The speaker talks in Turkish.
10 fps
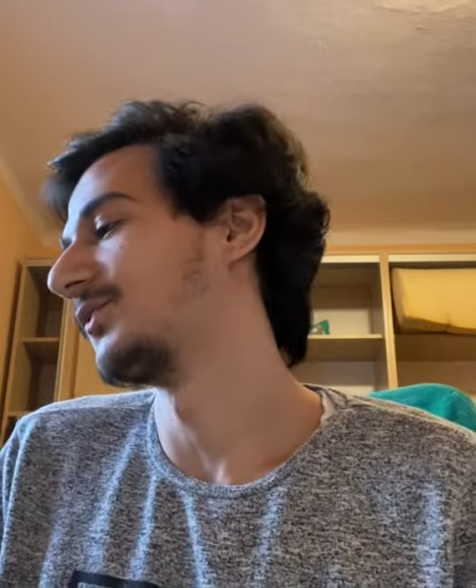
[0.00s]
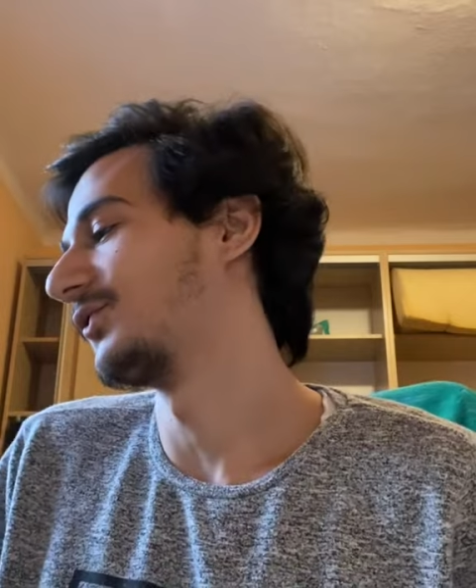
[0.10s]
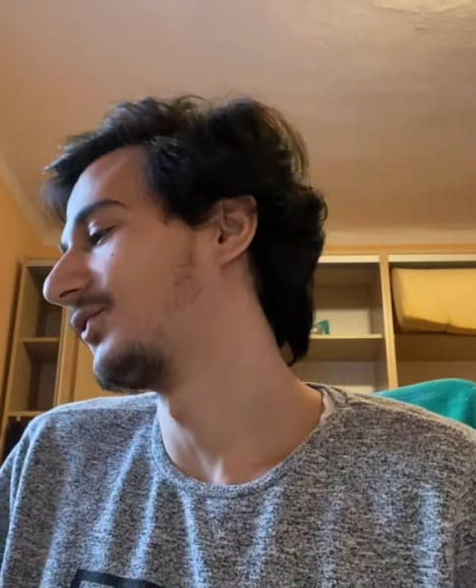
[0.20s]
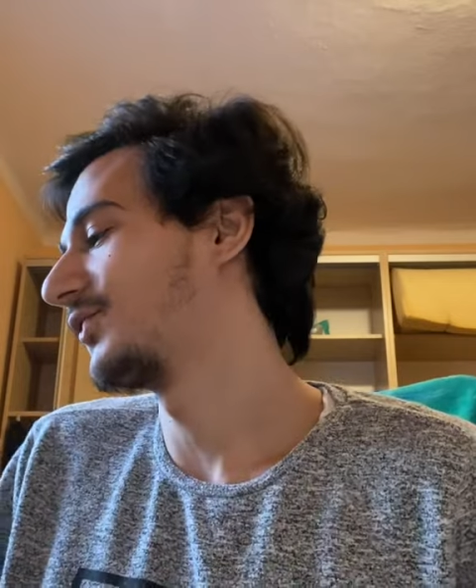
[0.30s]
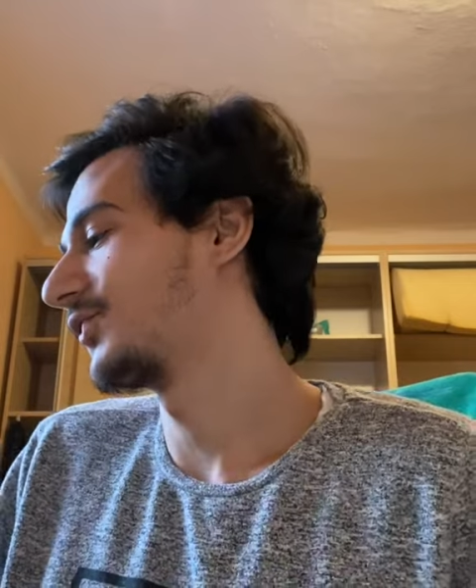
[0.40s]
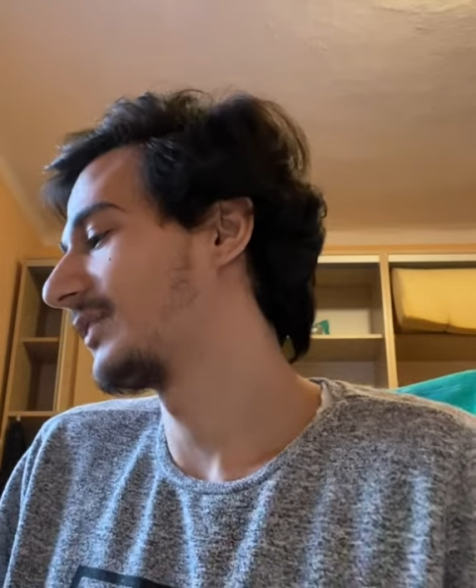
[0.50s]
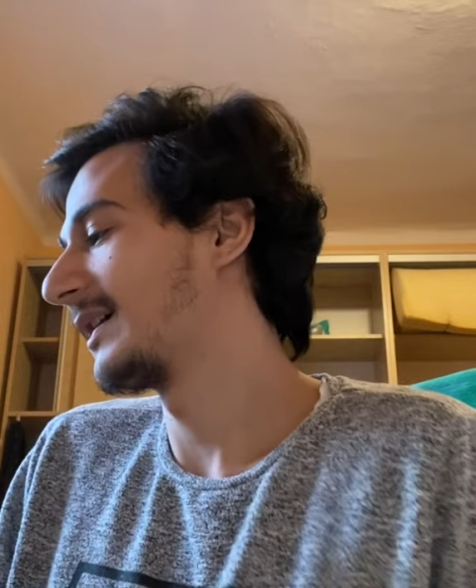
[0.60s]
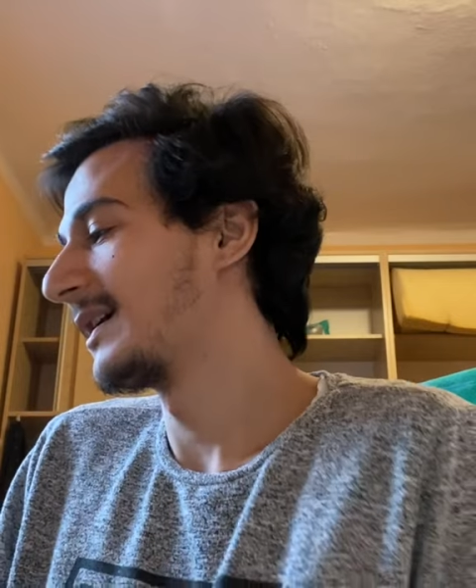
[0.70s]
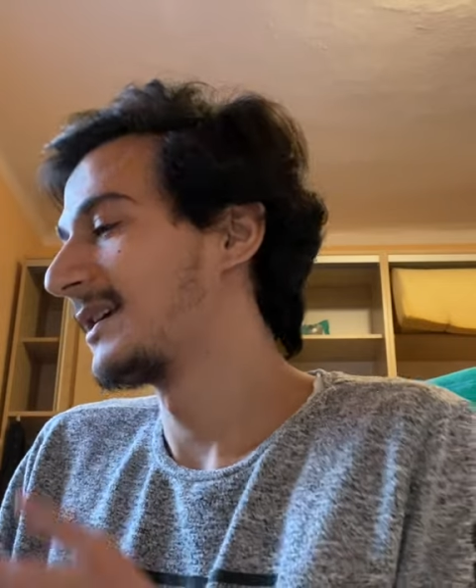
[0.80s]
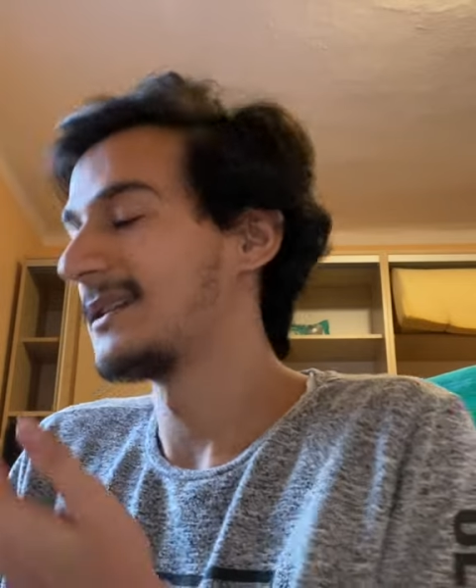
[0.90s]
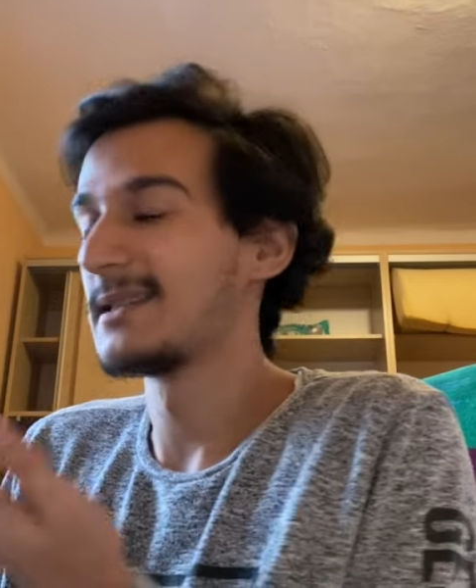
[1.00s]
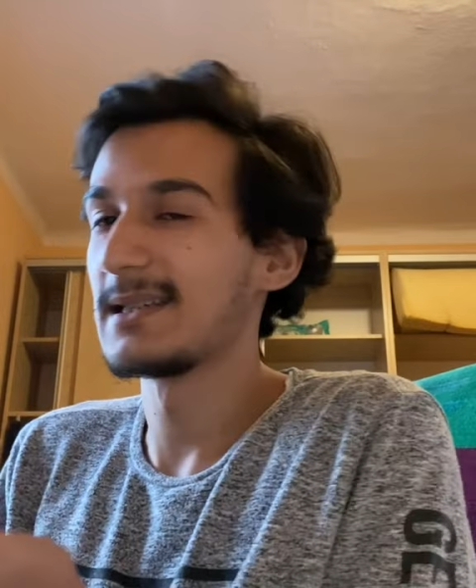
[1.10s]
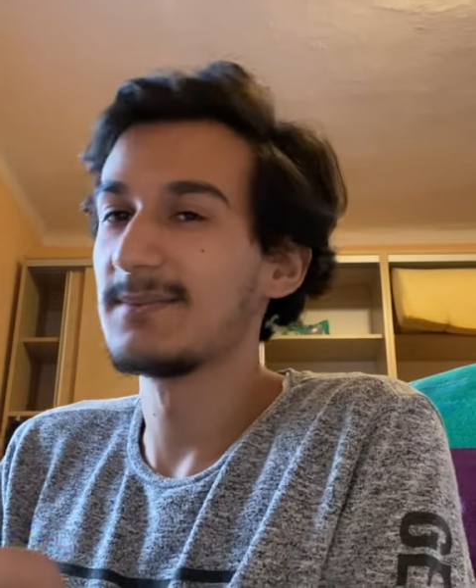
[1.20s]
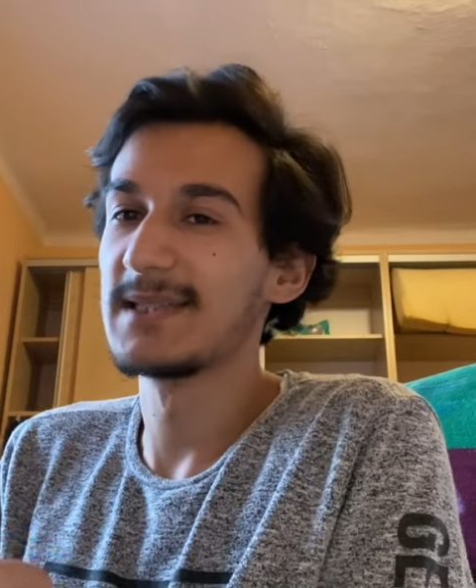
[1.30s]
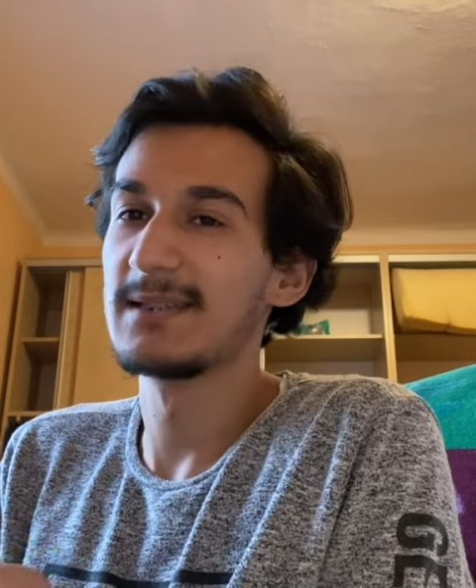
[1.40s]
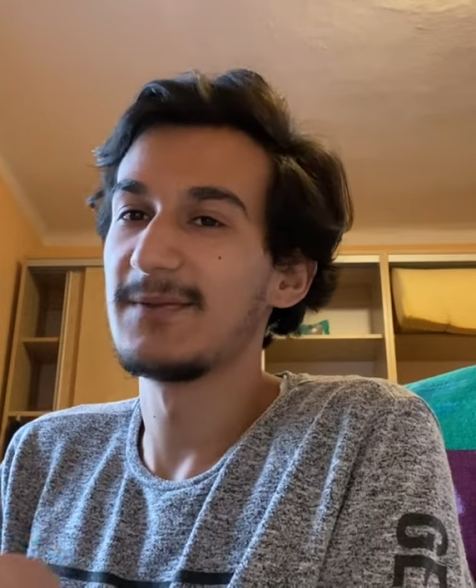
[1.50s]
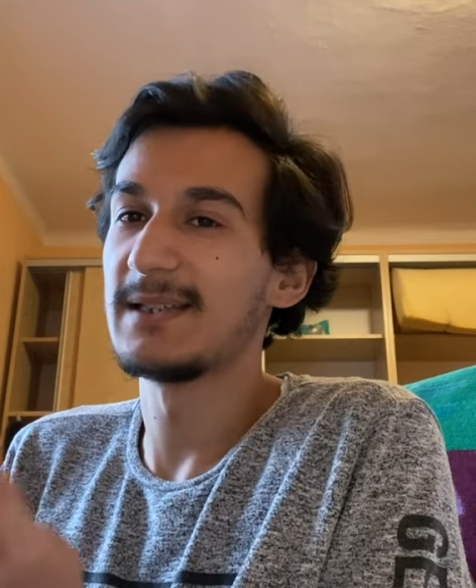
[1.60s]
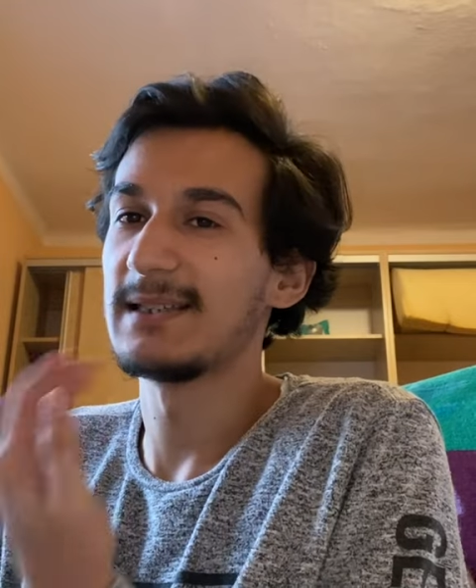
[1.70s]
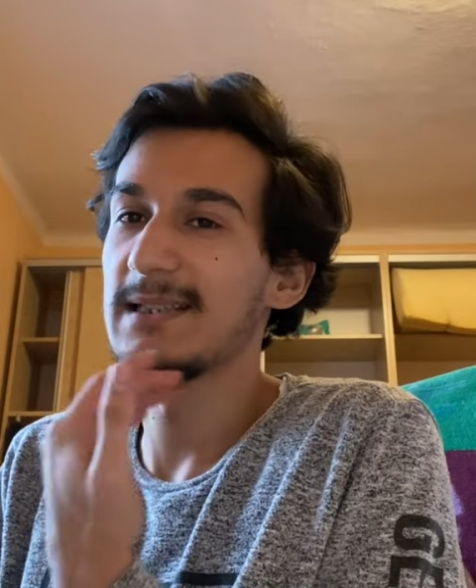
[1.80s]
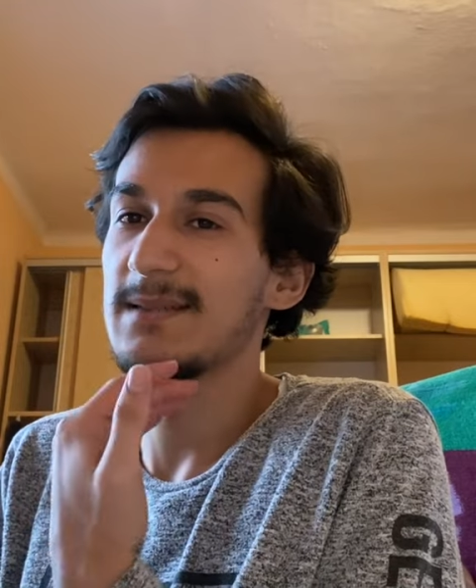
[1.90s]
Bunun yüzüne içine mısır
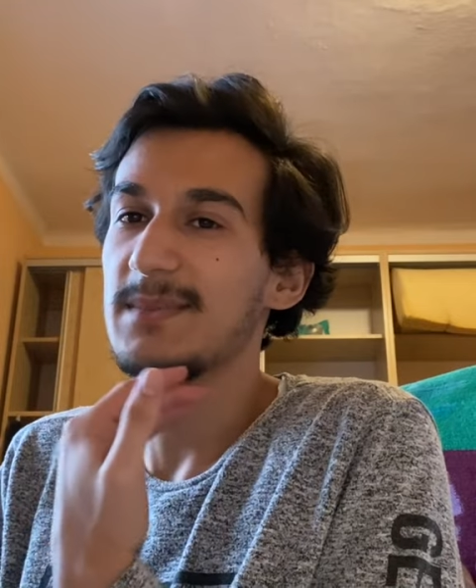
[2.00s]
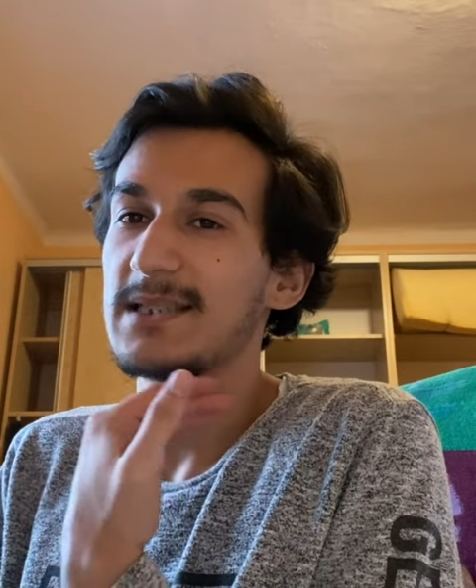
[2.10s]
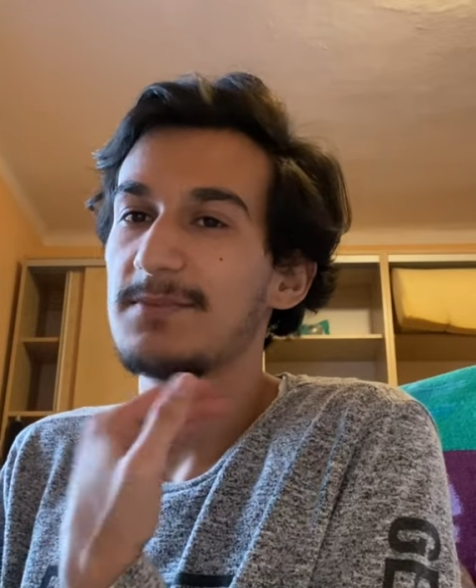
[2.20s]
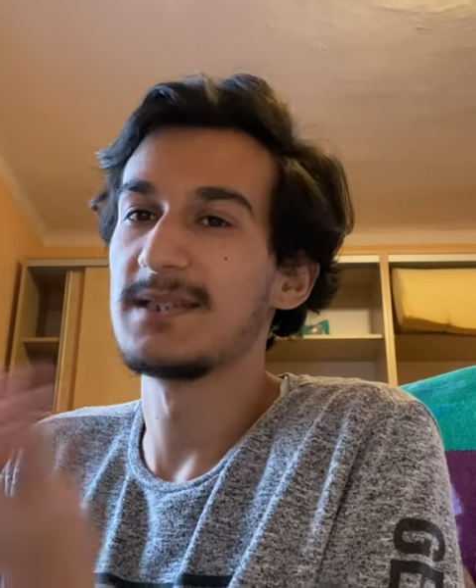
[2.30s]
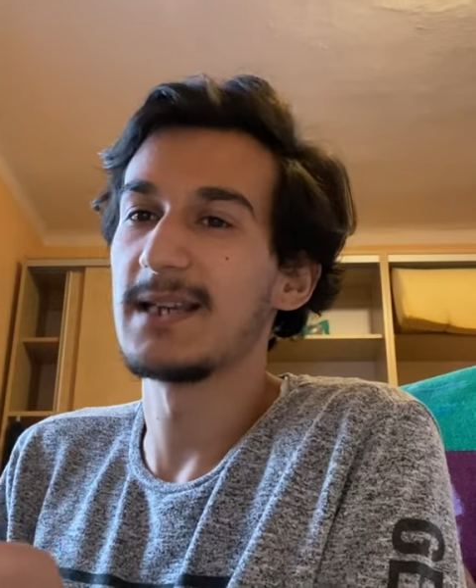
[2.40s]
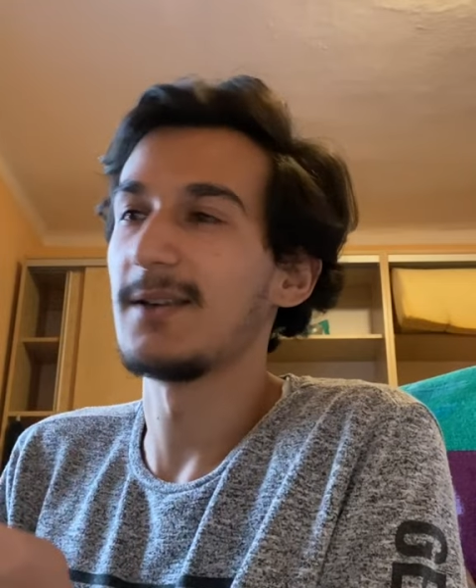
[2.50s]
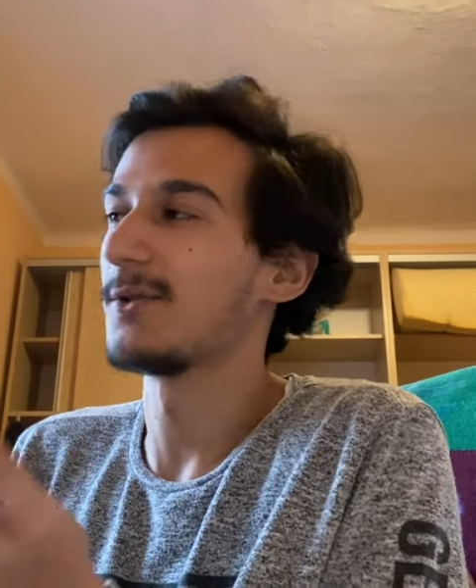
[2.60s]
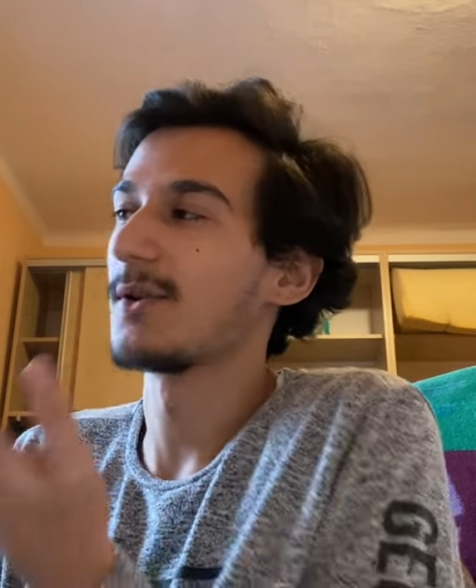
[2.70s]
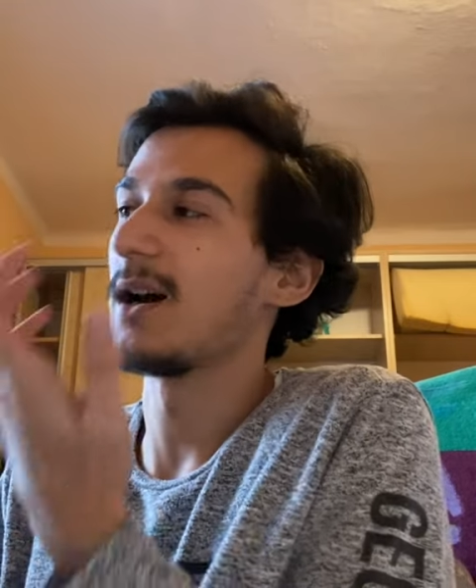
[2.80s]
falan ektim. Hiçbir şey yok.